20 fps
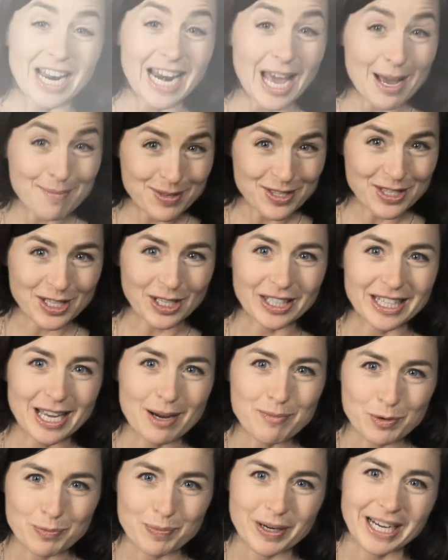allée à
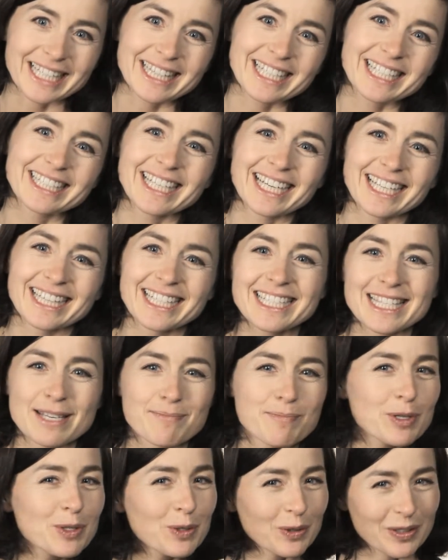Amsterdam au printemps dernier, c'est
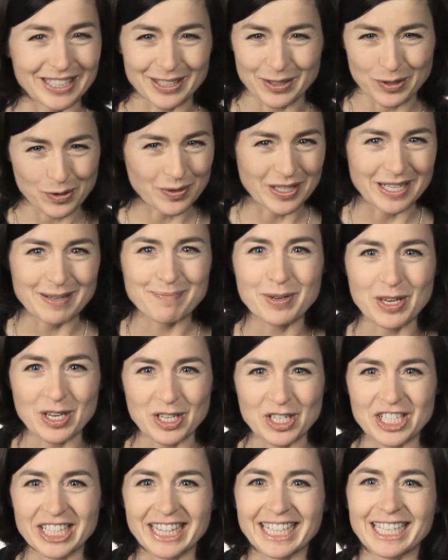pas sur les tulipes que
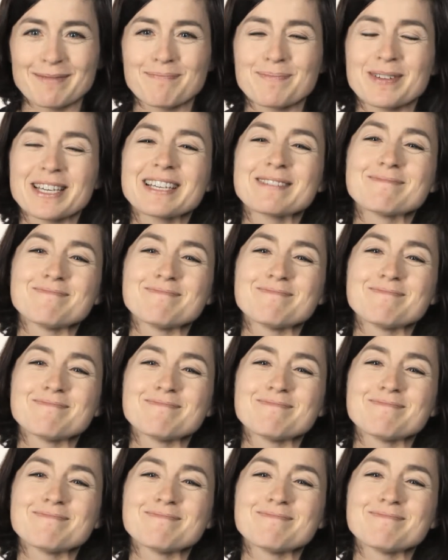j'ai tripé,